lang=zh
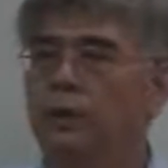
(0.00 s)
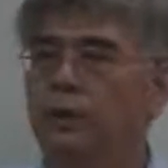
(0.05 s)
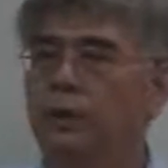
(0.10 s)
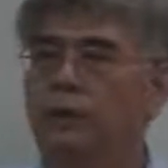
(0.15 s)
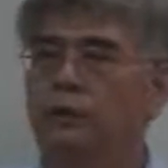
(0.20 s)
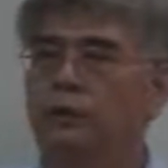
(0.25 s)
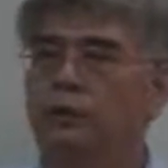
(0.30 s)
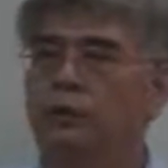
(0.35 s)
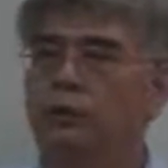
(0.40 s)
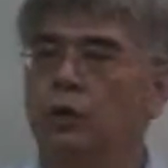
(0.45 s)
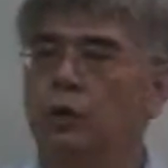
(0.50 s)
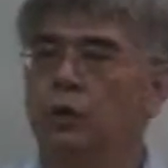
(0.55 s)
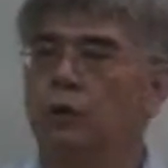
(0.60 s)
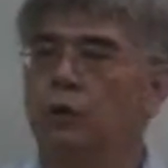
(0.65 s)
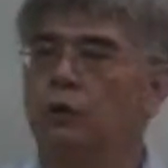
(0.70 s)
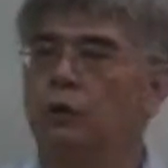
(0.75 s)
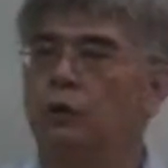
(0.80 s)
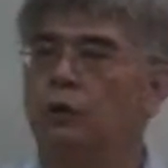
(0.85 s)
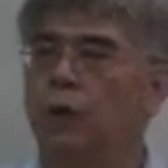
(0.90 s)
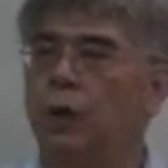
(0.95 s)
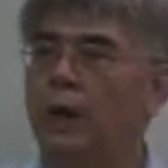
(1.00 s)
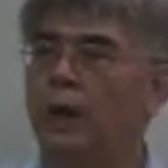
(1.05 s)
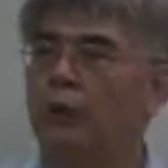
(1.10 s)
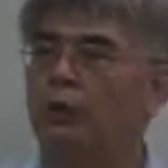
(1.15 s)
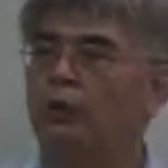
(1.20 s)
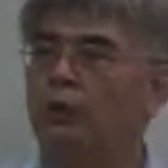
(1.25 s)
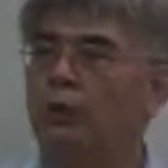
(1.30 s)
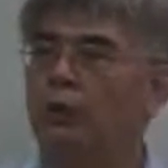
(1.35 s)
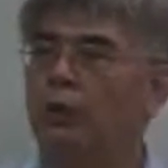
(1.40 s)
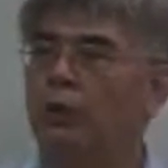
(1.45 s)
一个是对你的
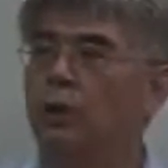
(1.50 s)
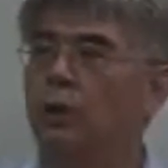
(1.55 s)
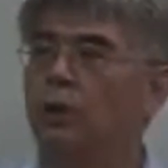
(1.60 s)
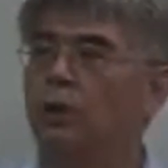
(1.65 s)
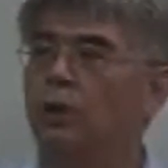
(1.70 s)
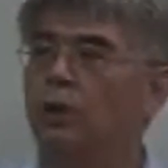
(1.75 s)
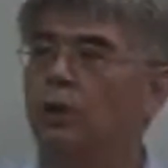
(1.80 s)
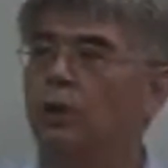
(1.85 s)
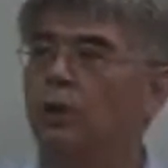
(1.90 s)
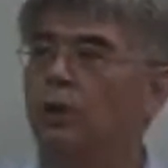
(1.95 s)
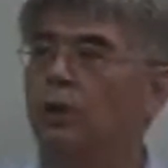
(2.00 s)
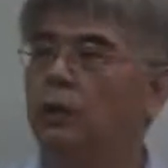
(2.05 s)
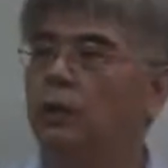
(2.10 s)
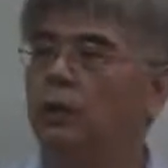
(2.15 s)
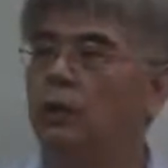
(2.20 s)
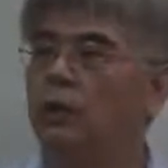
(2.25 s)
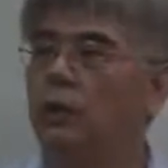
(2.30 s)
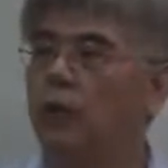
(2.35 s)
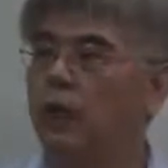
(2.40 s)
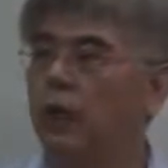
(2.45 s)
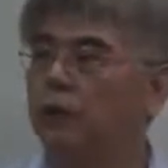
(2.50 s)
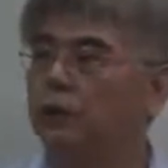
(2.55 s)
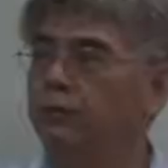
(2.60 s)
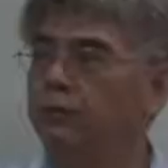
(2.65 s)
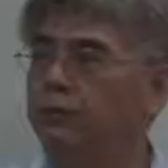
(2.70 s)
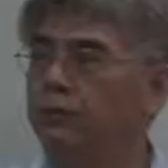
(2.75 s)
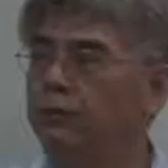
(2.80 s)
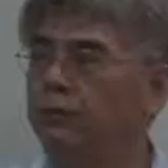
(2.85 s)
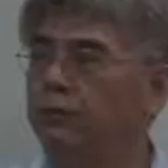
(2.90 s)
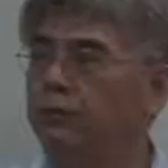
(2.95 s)
y 做
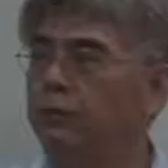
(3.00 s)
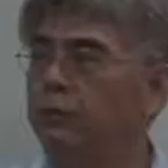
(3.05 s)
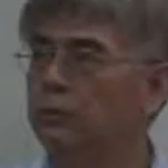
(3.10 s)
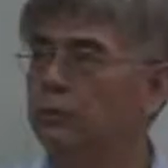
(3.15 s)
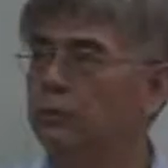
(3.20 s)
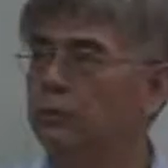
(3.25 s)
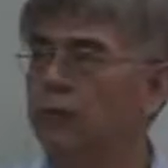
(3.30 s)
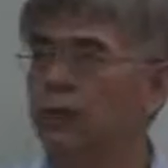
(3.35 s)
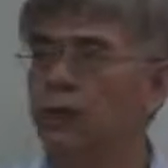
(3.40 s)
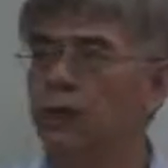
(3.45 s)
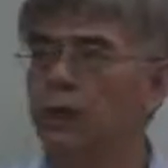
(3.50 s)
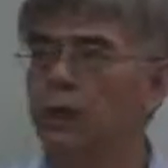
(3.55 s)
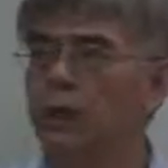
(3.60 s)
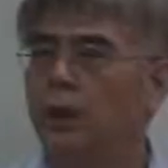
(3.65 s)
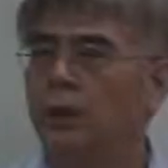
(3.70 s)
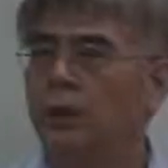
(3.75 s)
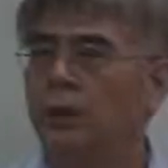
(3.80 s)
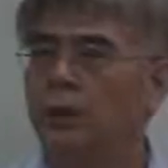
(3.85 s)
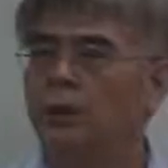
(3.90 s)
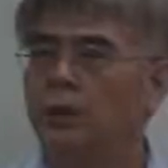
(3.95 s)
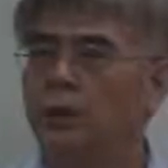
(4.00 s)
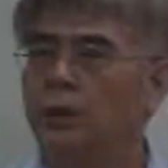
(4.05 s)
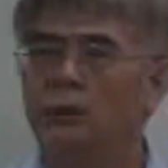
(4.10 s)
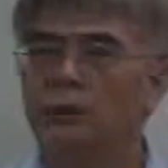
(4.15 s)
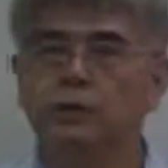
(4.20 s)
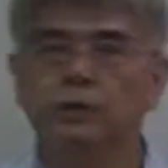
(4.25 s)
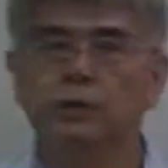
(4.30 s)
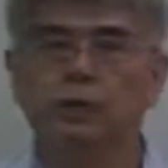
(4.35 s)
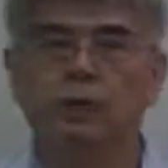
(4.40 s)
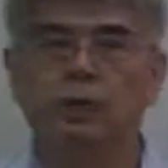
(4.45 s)
logarithm。另外
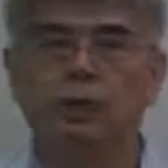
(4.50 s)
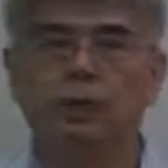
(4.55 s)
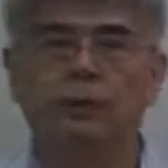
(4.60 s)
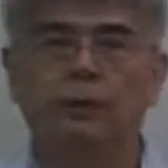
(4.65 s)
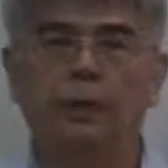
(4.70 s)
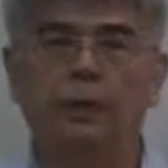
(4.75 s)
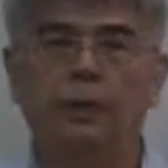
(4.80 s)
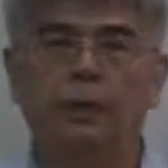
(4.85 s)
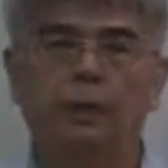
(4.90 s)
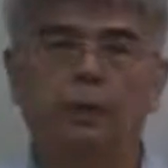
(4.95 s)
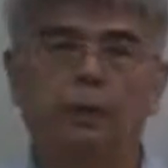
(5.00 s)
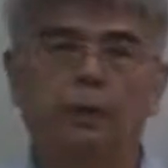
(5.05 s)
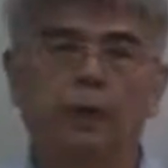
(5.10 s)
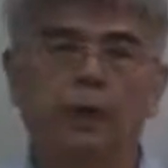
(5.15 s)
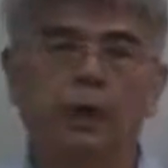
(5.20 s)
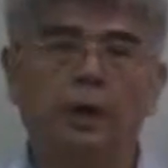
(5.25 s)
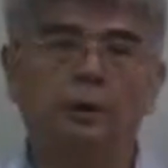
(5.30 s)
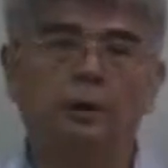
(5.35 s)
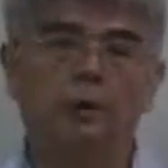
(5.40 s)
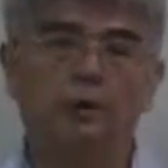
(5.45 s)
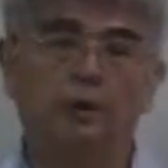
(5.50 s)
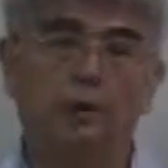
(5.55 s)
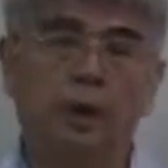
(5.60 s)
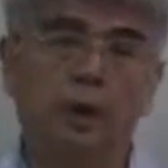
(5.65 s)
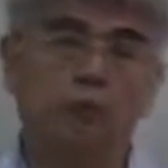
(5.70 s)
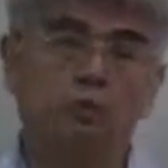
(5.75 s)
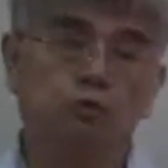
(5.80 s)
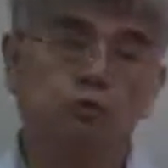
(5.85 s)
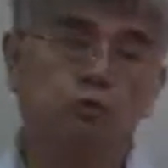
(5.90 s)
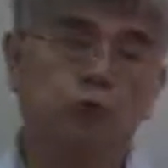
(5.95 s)
对策是什么？把你的 y 取
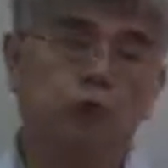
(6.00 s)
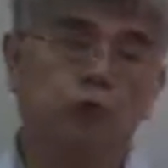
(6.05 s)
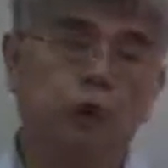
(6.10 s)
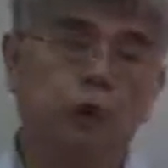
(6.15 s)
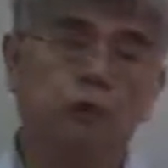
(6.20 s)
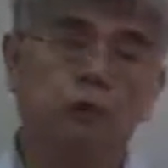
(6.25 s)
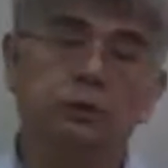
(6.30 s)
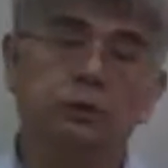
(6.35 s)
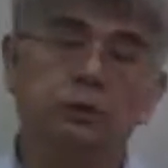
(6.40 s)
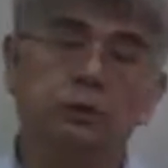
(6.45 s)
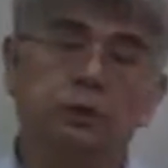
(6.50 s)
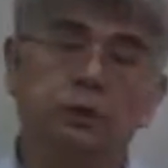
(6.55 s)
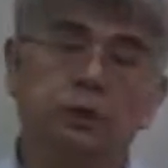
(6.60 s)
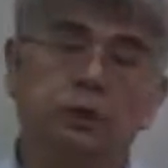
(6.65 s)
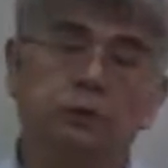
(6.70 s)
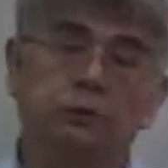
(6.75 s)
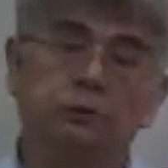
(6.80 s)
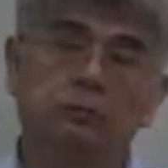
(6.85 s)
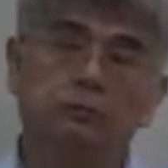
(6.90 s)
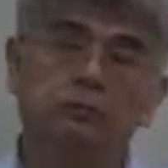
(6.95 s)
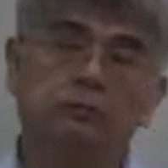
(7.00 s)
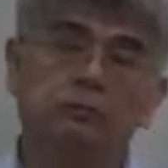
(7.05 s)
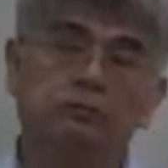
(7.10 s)
导数，还记不记得？